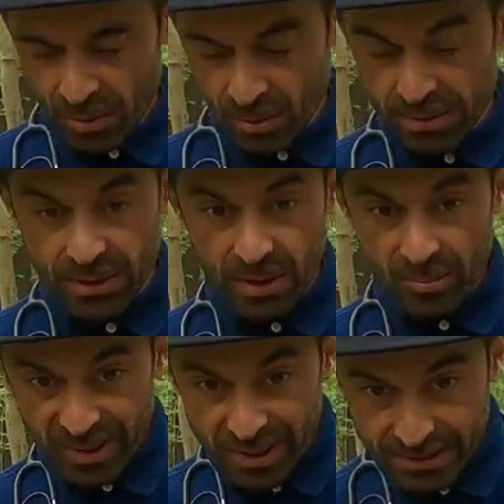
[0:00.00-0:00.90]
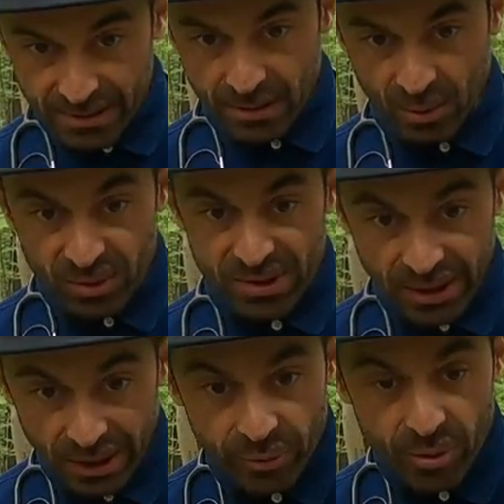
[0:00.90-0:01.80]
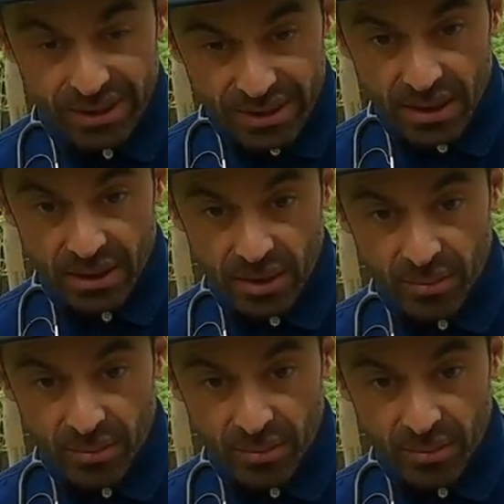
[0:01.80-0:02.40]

Und Pilze nutzen dafür ihr